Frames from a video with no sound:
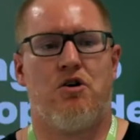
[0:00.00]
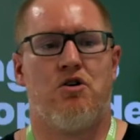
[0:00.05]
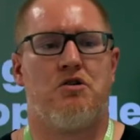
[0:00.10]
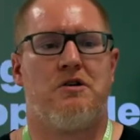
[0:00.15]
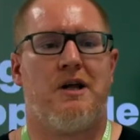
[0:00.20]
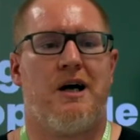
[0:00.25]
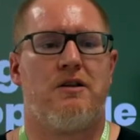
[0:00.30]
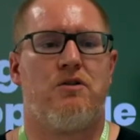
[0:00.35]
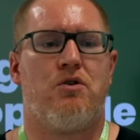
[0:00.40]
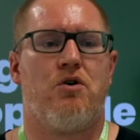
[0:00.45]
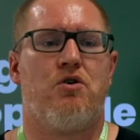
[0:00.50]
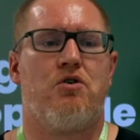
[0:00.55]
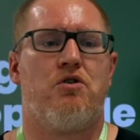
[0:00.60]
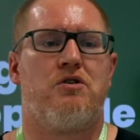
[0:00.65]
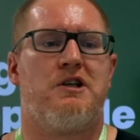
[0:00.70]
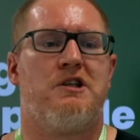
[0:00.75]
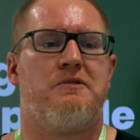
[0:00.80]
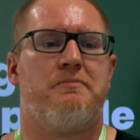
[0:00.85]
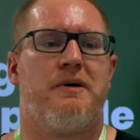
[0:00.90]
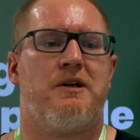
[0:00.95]
contacto con
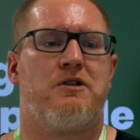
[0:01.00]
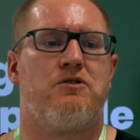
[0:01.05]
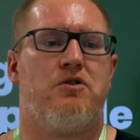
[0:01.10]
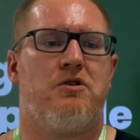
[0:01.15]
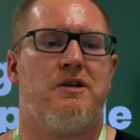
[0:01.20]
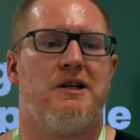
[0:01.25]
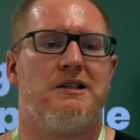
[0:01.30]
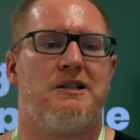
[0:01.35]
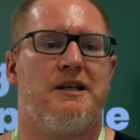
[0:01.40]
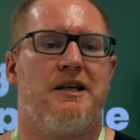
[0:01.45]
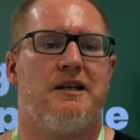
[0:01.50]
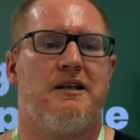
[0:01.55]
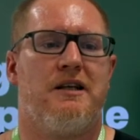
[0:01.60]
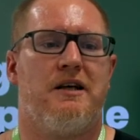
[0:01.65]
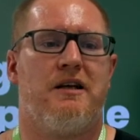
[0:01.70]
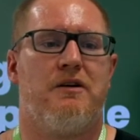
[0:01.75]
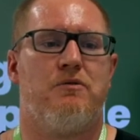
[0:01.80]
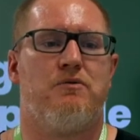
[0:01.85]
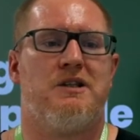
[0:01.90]
otras personas que tienen